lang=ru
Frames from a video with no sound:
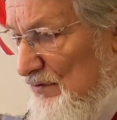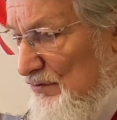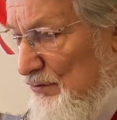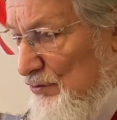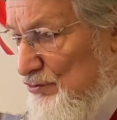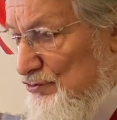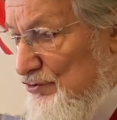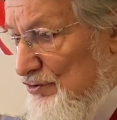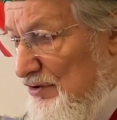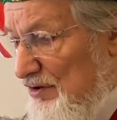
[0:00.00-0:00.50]

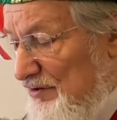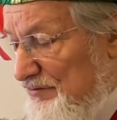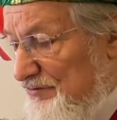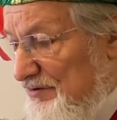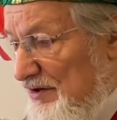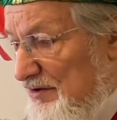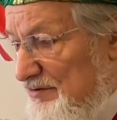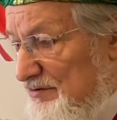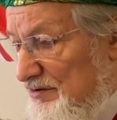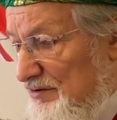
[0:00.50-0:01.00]
то, что
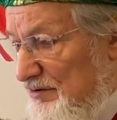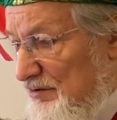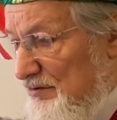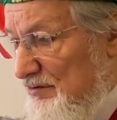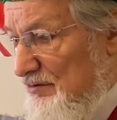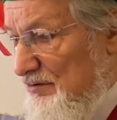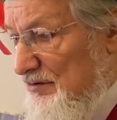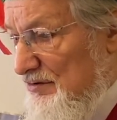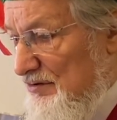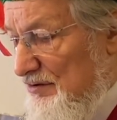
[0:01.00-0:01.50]
касается
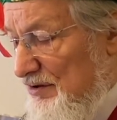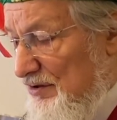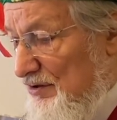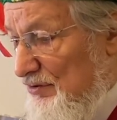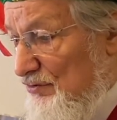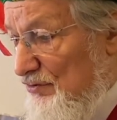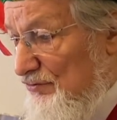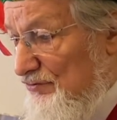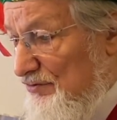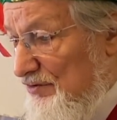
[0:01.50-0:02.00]

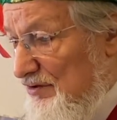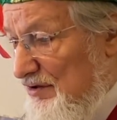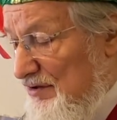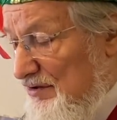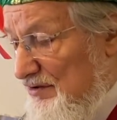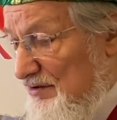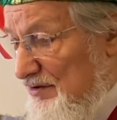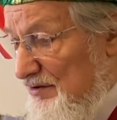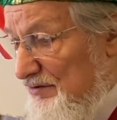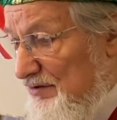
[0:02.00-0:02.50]
религиозных
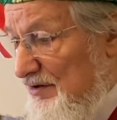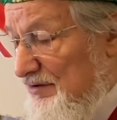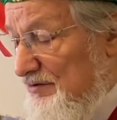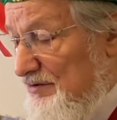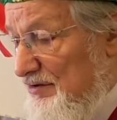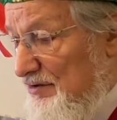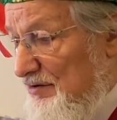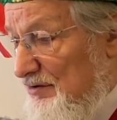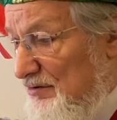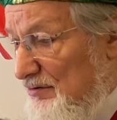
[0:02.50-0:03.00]

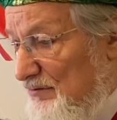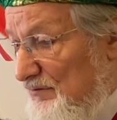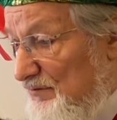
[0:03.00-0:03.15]
организаций